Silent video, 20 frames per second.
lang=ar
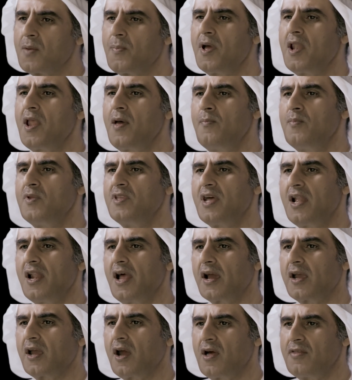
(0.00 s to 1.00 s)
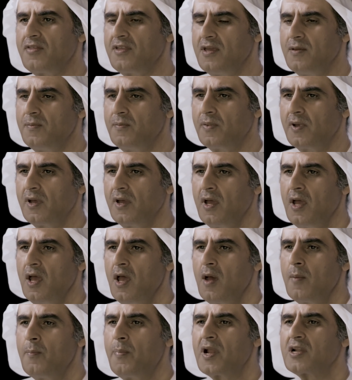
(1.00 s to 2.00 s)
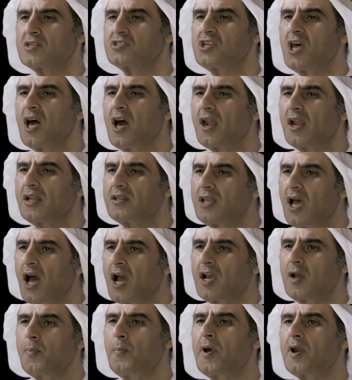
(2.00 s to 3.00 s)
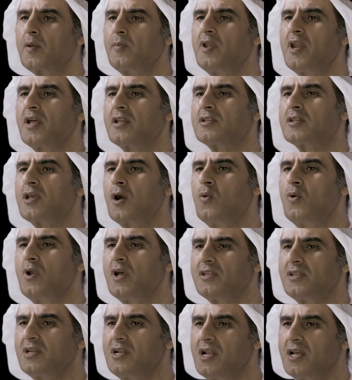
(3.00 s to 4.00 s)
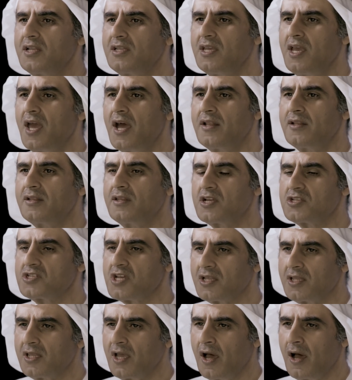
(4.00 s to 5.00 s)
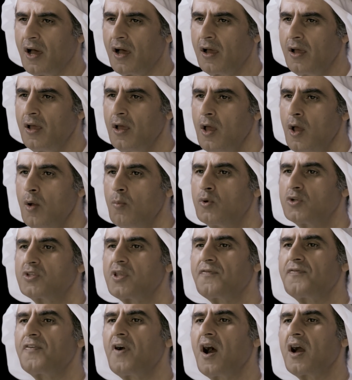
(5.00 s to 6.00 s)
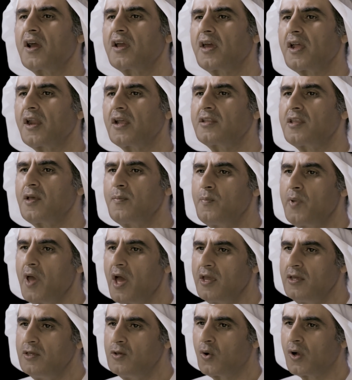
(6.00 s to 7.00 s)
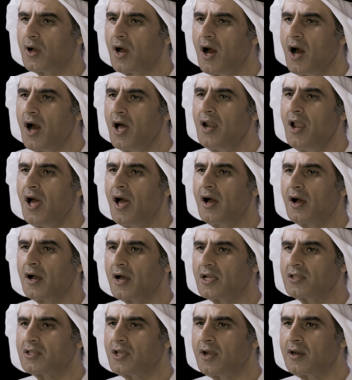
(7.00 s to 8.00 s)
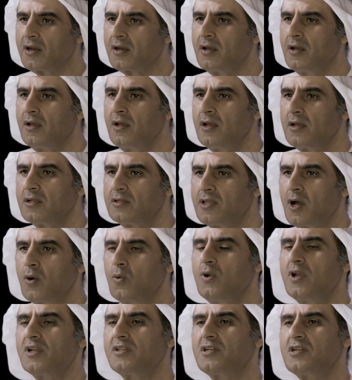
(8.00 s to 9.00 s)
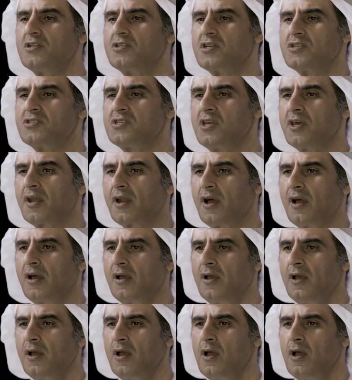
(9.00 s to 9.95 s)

جبلا من الاكاذيب بل صارت اكبر من الدوله التي انتجتها متفاخره بان يقال عن قطر دوله الجزيره